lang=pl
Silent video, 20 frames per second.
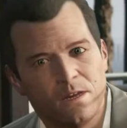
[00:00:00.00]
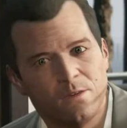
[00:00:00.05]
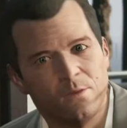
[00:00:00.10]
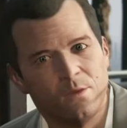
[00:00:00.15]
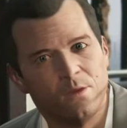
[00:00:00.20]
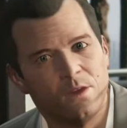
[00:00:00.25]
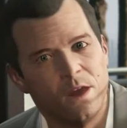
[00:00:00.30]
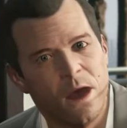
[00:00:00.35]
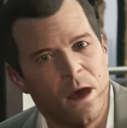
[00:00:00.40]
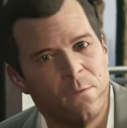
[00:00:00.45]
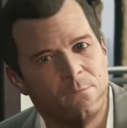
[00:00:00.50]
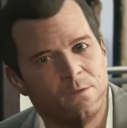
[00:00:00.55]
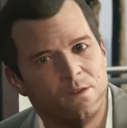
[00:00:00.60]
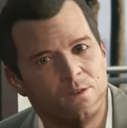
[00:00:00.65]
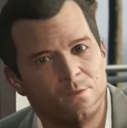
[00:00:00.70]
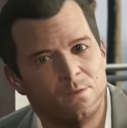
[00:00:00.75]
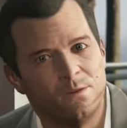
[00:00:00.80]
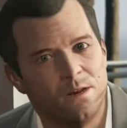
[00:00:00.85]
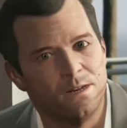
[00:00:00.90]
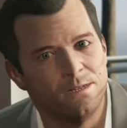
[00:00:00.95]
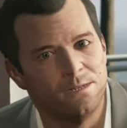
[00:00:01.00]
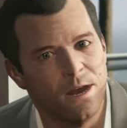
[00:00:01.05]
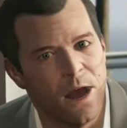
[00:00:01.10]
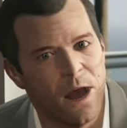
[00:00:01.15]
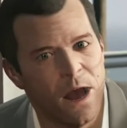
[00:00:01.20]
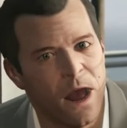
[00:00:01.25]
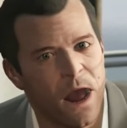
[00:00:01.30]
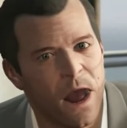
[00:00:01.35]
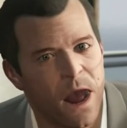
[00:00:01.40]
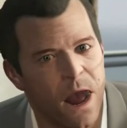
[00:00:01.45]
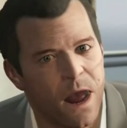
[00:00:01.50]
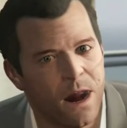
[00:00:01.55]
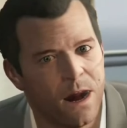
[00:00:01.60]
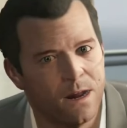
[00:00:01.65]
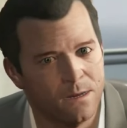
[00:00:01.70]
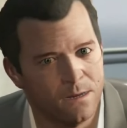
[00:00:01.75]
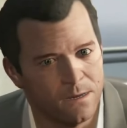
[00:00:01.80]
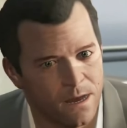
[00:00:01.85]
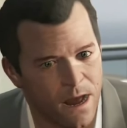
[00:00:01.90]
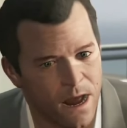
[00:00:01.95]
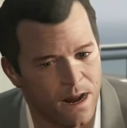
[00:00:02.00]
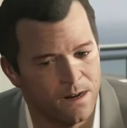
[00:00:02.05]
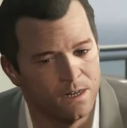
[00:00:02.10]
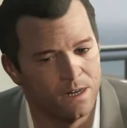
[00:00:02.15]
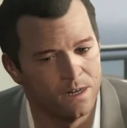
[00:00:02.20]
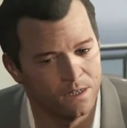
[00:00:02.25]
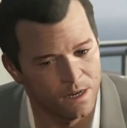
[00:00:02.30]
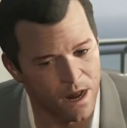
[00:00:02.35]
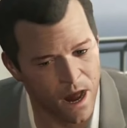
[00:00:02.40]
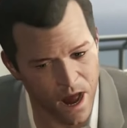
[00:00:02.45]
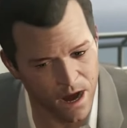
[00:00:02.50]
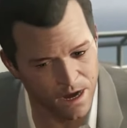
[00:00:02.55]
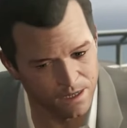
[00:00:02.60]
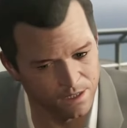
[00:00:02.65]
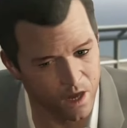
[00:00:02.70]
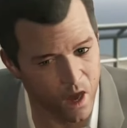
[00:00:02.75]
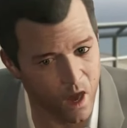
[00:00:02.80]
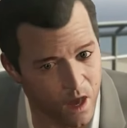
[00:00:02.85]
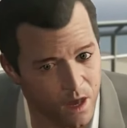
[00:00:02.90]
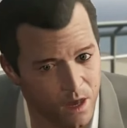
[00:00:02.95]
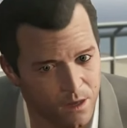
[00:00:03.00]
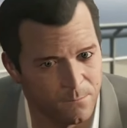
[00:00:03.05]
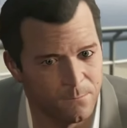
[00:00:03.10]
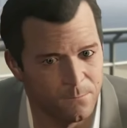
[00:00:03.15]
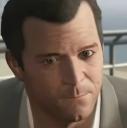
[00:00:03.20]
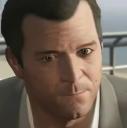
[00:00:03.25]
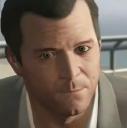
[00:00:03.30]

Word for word: Ale to była szansa, jaką miałem. I ją wykorzystałem.